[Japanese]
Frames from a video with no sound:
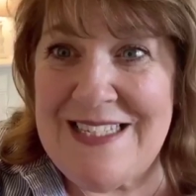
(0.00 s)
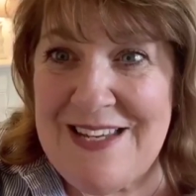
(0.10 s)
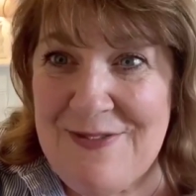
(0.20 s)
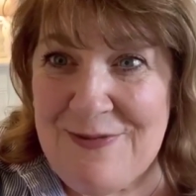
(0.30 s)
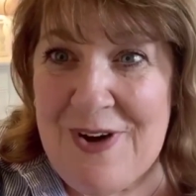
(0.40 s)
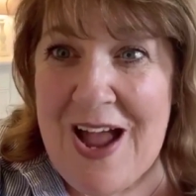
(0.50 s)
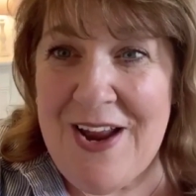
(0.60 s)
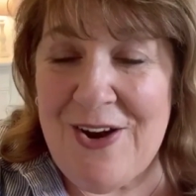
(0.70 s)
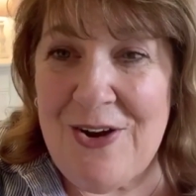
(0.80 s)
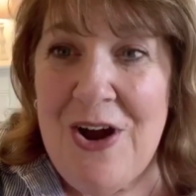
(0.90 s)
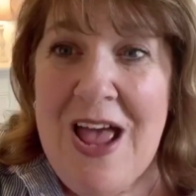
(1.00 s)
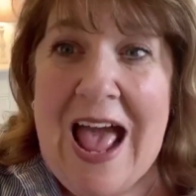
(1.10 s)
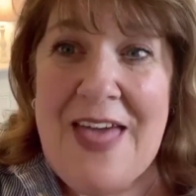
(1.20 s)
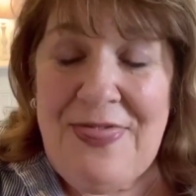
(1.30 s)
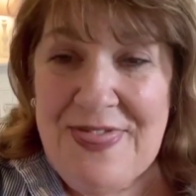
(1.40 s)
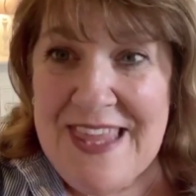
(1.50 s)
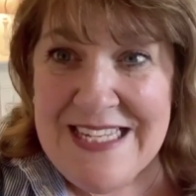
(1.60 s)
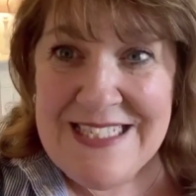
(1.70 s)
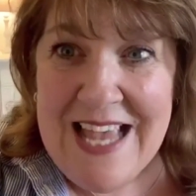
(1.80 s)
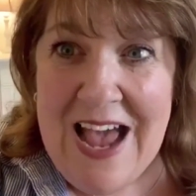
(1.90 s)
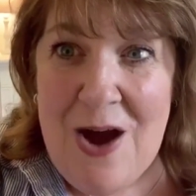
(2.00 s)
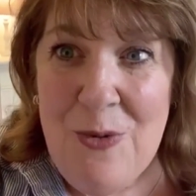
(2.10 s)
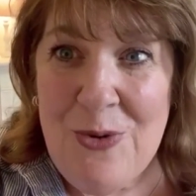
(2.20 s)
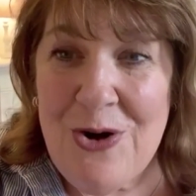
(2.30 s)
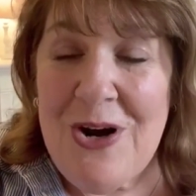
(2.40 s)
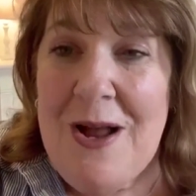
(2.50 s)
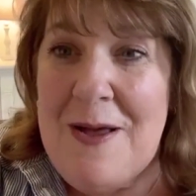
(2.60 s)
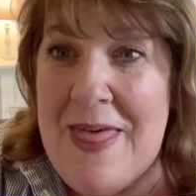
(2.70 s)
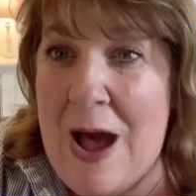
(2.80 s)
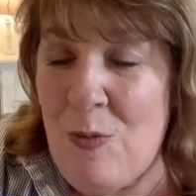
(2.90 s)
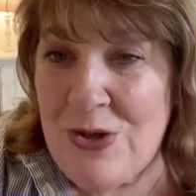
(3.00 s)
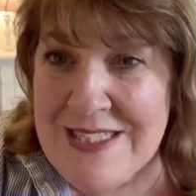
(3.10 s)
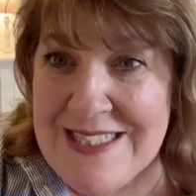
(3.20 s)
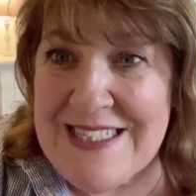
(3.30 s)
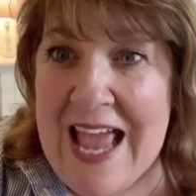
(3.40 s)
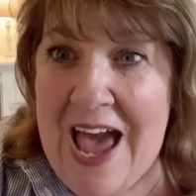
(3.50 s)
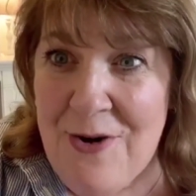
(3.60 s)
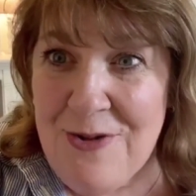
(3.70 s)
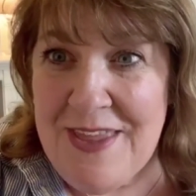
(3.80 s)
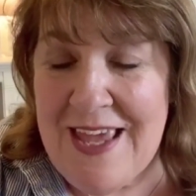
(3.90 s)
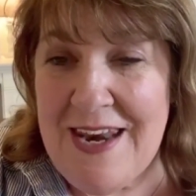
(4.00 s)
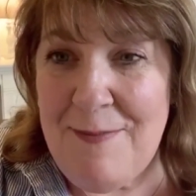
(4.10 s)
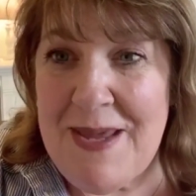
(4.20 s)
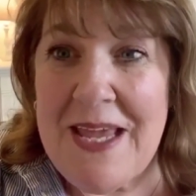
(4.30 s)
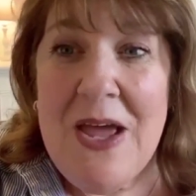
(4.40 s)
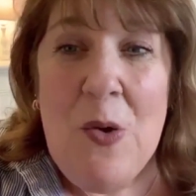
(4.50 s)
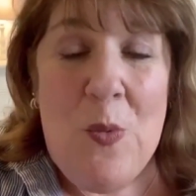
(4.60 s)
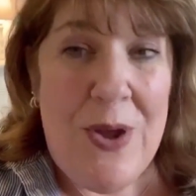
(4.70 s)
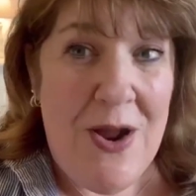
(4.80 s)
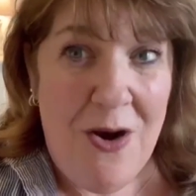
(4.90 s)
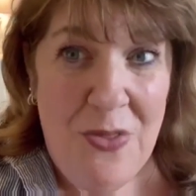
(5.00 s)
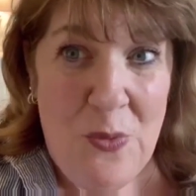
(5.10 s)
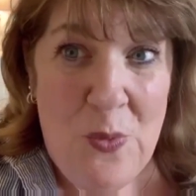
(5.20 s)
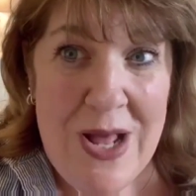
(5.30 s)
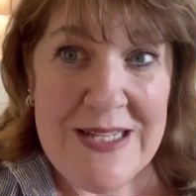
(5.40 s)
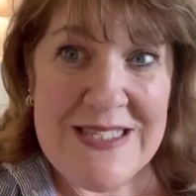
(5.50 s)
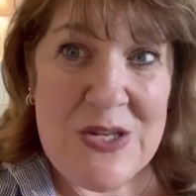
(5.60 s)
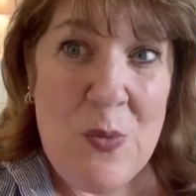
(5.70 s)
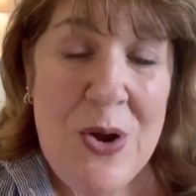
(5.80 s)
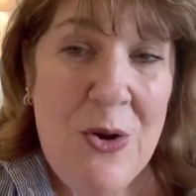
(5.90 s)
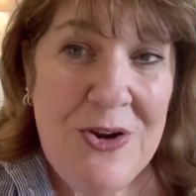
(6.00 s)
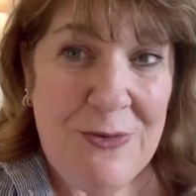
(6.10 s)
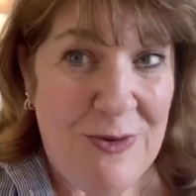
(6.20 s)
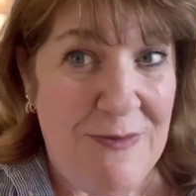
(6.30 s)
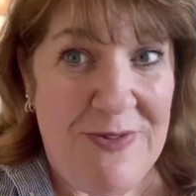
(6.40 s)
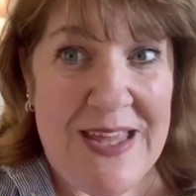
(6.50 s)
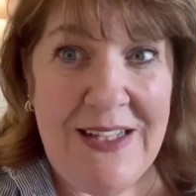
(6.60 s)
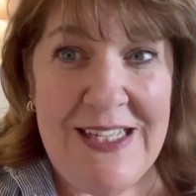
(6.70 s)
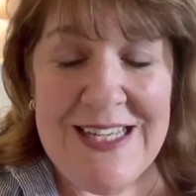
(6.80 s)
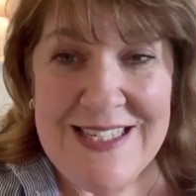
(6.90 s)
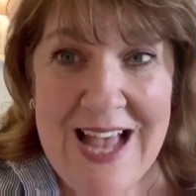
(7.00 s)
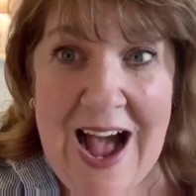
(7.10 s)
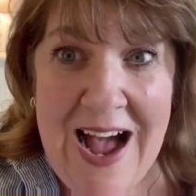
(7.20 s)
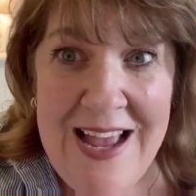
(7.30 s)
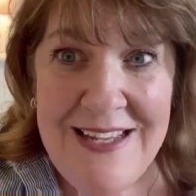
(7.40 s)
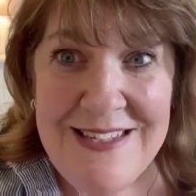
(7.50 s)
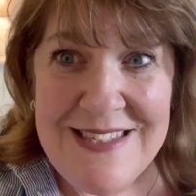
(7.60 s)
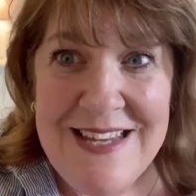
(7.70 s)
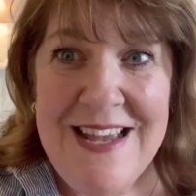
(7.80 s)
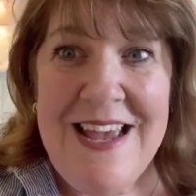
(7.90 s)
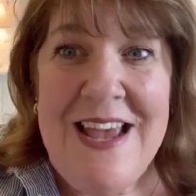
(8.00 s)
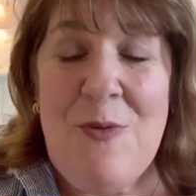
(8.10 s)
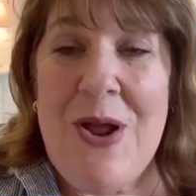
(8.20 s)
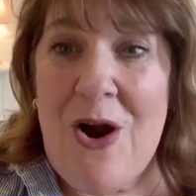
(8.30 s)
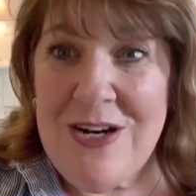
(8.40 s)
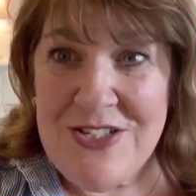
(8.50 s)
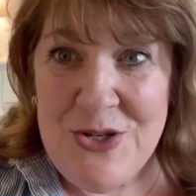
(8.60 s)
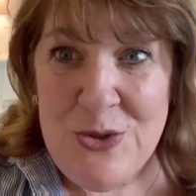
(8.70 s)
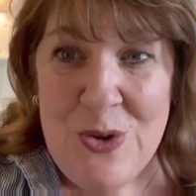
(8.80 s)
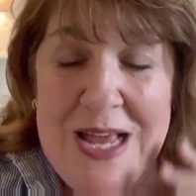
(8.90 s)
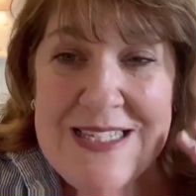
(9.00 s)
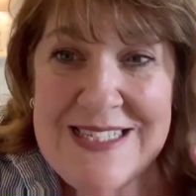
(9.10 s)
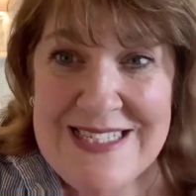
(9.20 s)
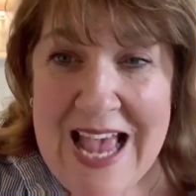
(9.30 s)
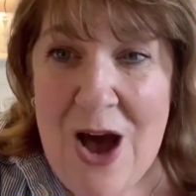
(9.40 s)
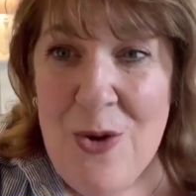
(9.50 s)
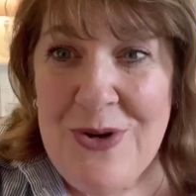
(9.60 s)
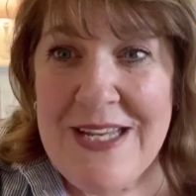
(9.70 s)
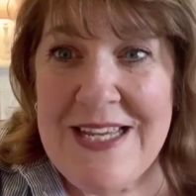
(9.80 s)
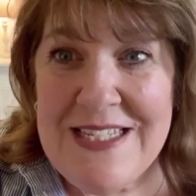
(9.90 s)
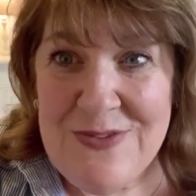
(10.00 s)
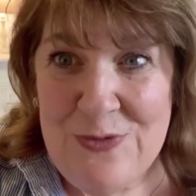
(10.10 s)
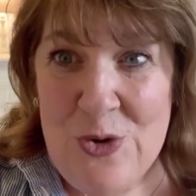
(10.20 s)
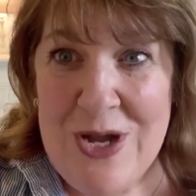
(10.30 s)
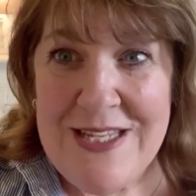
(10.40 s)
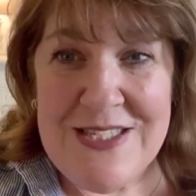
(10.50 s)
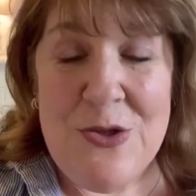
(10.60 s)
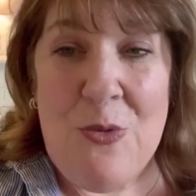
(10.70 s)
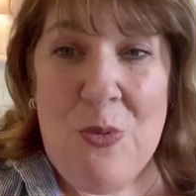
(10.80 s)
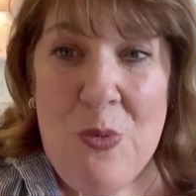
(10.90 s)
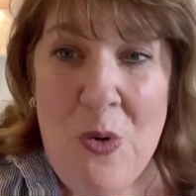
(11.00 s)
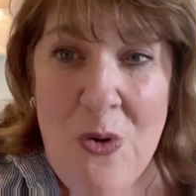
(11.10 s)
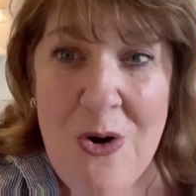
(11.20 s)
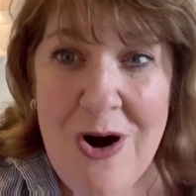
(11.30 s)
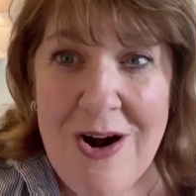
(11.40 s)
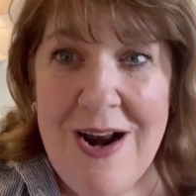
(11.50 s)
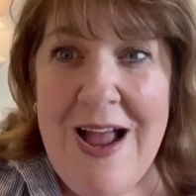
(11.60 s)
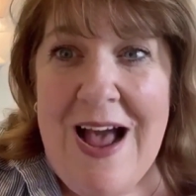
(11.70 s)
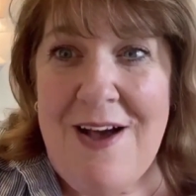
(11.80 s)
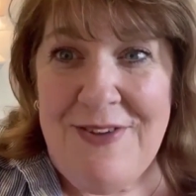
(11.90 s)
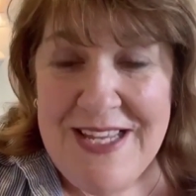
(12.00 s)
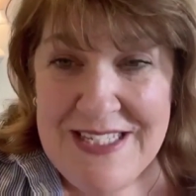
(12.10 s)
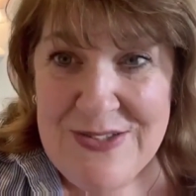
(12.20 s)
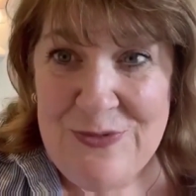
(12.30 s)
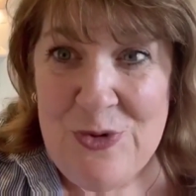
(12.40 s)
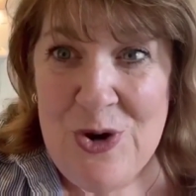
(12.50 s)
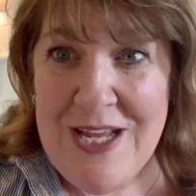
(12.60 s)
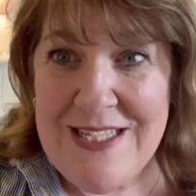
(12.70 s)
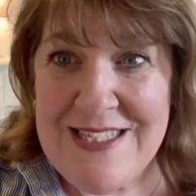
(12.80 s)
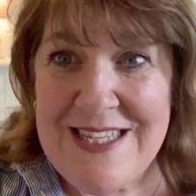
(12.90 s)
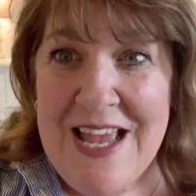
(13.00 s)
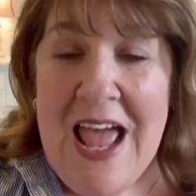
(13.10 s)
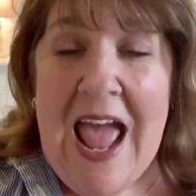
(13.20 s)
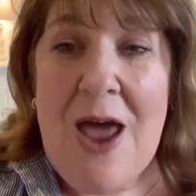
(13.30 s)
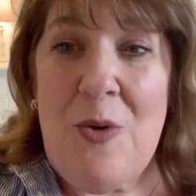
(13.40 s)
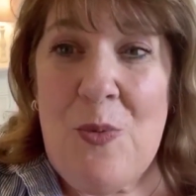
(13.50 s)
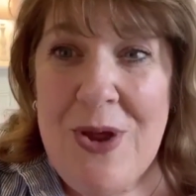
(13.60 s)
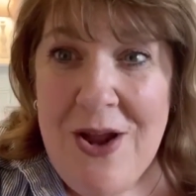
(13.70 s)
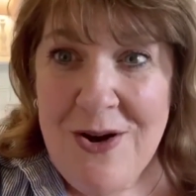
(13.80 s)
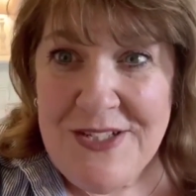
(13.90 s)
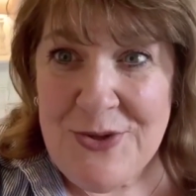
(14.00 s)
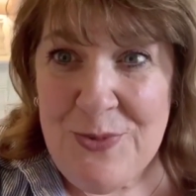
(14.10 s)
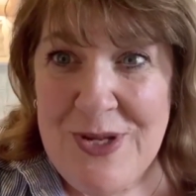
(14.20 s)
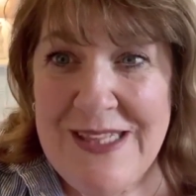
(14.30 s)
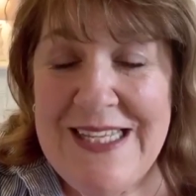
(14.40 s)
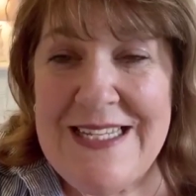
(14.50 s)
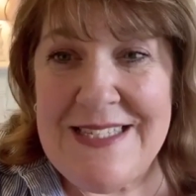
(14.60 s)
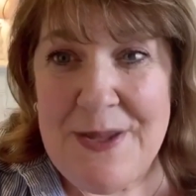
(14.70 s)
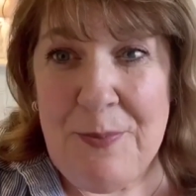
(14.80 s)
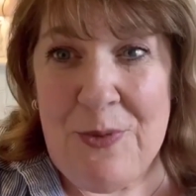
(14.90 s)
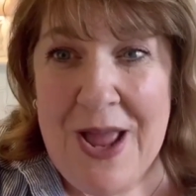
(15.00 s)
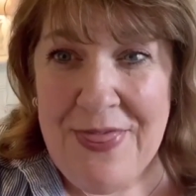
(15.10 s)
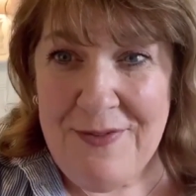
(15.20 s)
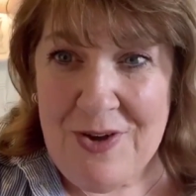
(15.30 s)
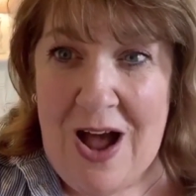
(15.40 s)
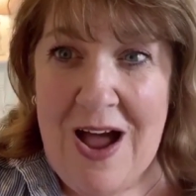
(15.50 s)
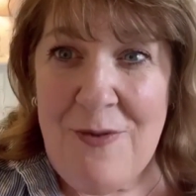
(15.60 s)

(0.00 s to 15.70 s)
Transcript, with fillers: のような目を表しています。それが敵を散らしていきます。私たちは神の目を表し、また神の声を解き放し、神の吠えるような声を解き放っていきます。神のルアーである